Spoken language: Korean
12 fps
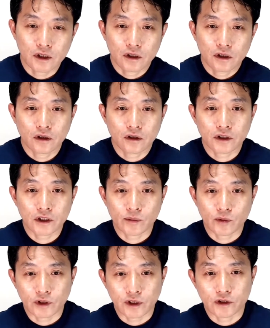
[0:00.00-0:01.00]
어, 그러다
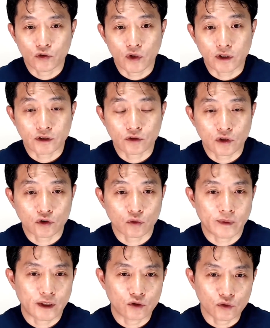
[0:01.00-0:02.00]
보니까 이제 유학생 수가 좀
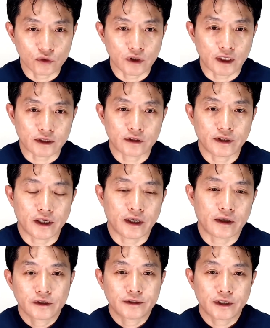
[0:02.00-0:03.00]
많이 줄은 것
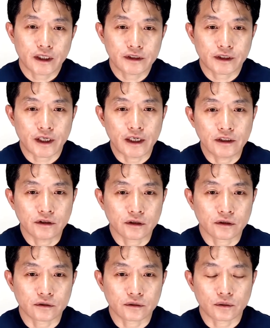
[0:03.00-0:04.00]
같은데 제가 이제
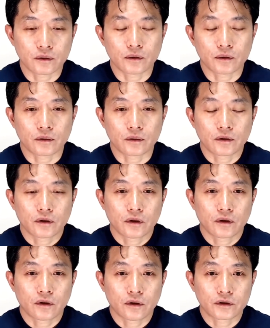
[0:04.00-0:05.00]
개인적으로
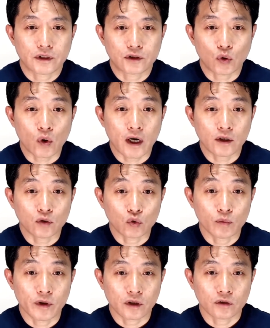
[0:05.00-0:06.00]
어, 제 조카를
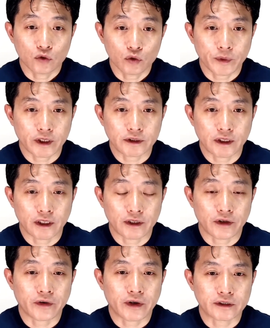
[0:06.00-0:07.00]
두 명을 우즈베키스탄에
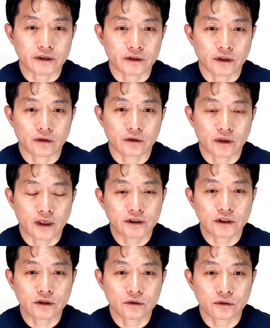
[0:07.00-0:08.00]
데려갔었어요. 한
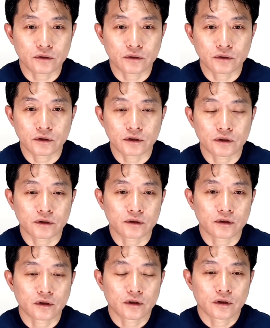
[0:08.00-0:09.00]
친구는
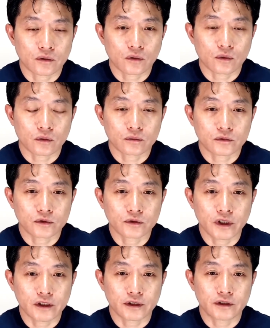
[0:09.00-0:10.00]

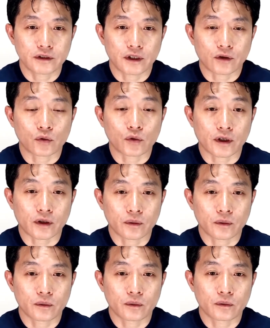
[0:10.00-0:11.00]
국내에서 이제
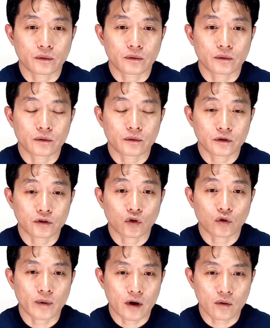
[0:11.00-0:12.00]
고등학교를
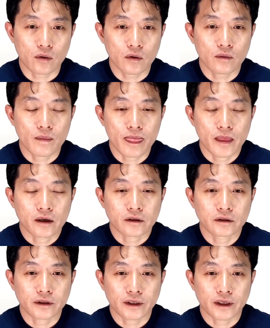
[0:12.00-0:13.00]
졸업하고
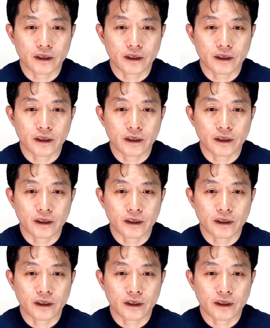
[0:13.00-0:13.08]
거기에